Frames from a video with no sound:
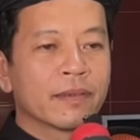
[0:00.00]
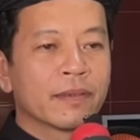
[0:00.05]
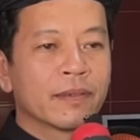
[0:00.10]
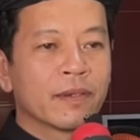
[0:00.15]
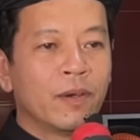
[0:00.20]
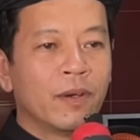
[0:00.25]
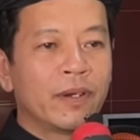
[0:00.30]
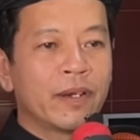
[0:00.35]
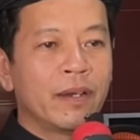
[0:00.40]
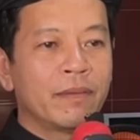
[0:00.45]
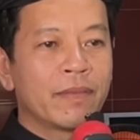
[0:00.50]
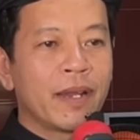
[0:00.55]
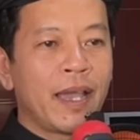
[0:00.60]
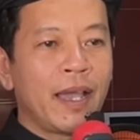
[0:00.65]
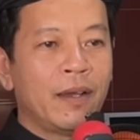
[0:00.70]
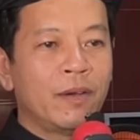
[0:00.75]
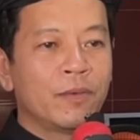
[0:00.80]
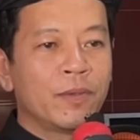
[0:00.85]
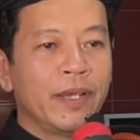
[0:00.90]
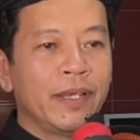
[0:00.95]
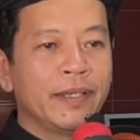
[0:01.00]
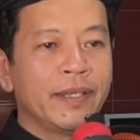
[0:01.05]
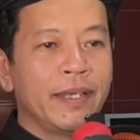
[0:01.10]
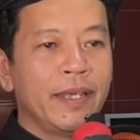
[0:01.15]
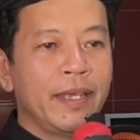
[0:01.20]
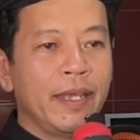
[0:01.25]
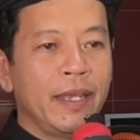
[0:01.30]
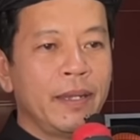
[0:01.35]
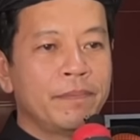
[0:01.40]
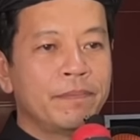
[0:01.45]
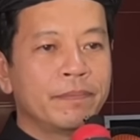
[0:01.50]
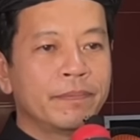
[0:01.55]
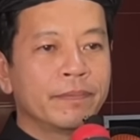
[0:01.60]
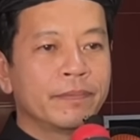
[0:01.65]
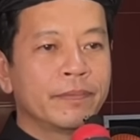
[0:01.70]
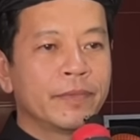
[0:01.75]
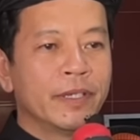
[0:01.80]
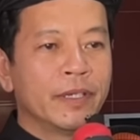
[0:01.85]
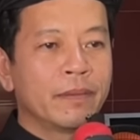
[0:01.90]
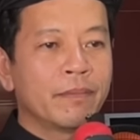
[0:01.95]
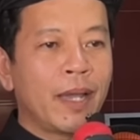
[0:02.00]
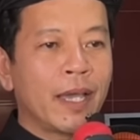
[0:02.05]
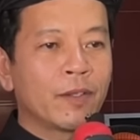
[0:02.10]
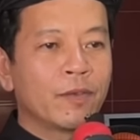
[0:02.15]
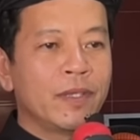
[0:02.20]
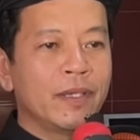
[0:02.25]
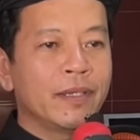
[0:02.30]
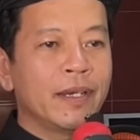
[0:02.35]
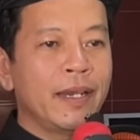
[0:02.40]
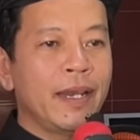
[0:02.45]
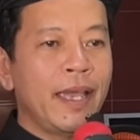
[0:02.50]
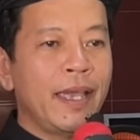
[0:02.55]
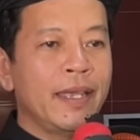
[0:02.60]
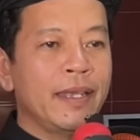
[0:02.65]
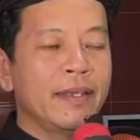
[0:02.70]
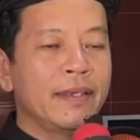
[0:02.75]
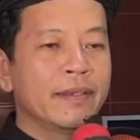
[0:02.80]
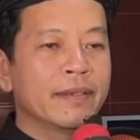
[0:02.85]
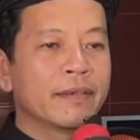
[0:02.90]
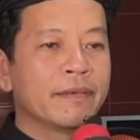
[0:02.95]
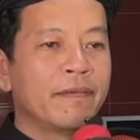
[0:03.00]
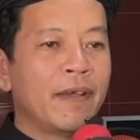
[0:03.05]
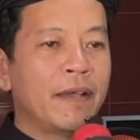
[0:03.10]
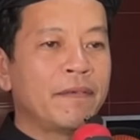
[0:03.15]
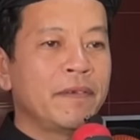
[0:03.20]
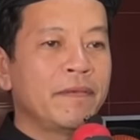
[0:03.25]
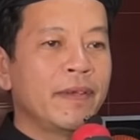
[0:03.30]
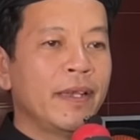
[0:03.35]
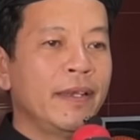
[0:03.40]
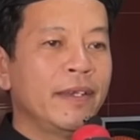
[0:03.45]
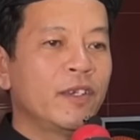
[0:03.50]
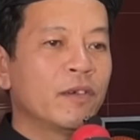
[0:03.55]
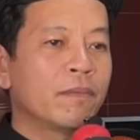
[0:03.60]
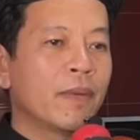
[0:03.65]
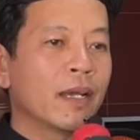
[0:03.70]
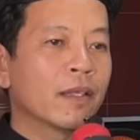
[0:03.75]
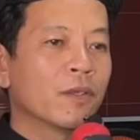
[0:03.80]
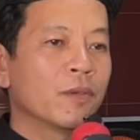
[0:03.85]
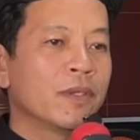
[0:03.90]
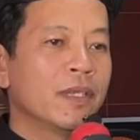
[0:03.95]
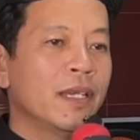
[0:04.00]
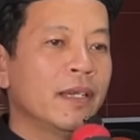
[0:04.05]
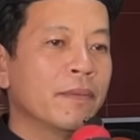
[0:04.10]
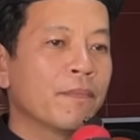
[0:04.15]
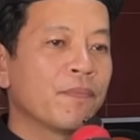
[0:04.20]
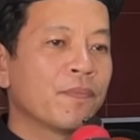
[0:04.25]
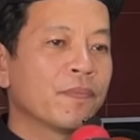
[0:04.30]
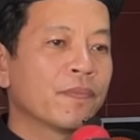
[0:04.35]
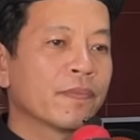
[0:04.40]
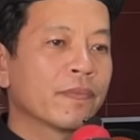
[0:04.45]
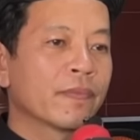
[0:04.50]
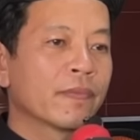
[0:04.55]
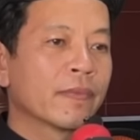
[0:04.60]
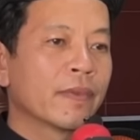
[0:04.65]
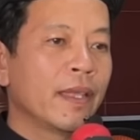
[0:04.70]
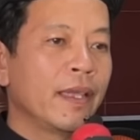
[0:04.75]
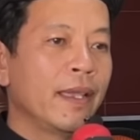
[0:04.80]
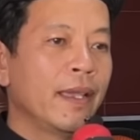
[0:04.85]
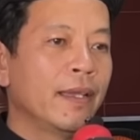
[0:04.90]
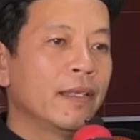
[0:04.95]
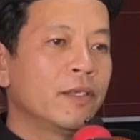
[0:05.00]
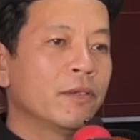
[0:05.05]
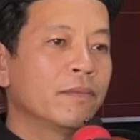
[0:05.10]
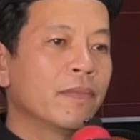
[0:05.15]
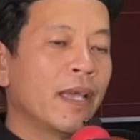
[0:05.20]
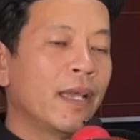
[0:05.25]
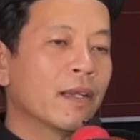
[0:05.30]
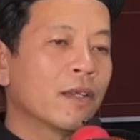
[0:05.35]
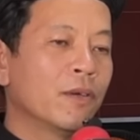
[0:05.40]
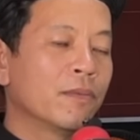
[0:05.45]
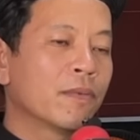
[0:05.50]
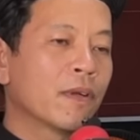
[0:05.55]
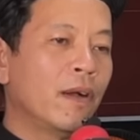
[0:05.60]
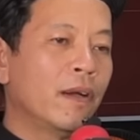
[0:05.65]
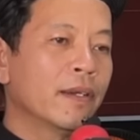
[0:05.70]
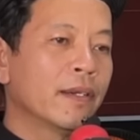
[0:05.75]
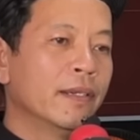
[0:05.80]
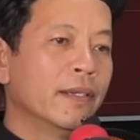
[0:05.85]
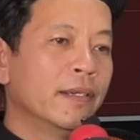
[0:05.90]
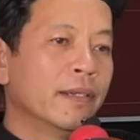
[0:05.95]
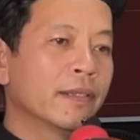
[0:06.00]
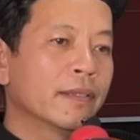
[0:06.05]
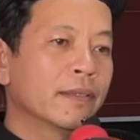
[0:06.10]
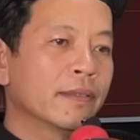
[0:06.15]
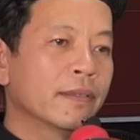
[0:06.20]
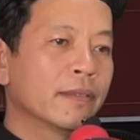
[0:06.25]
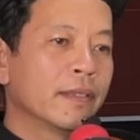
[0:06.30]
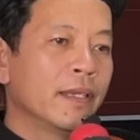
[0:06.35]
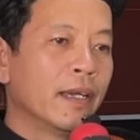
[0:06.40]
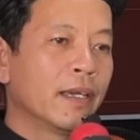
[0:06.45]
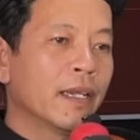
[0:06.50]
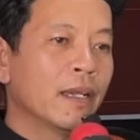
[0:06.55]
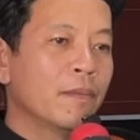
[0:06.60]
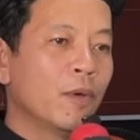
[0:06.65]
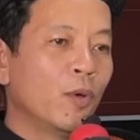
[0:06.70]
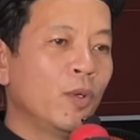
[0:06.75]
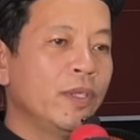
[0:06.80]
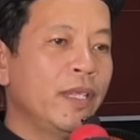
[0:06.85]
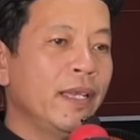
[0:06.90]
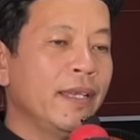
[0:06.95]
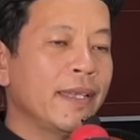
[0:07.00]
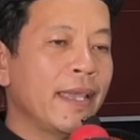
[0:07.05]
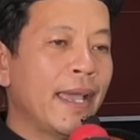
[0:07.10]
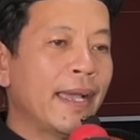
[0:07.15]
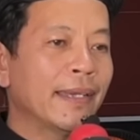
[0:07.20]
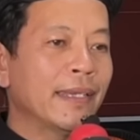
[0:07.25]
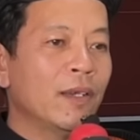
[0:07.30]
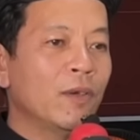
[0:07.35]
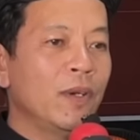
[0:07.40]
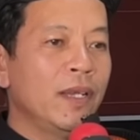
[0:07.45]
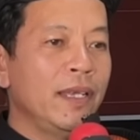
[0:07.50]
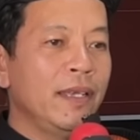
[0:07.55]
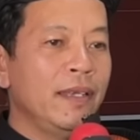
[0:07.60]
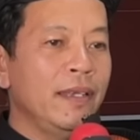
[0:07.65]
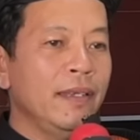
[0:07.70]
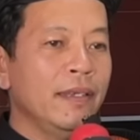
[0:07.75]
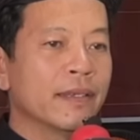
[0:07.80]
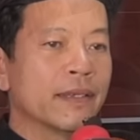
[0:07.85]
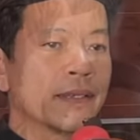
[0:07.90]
của đồng đạo Nguyễn Thị Hiệp trưởng ban tổ chức nơi đây và quý vị trong ban tổ chức thì à, chúng ta cũng có được những cái buổi thuyết giảng giáo lý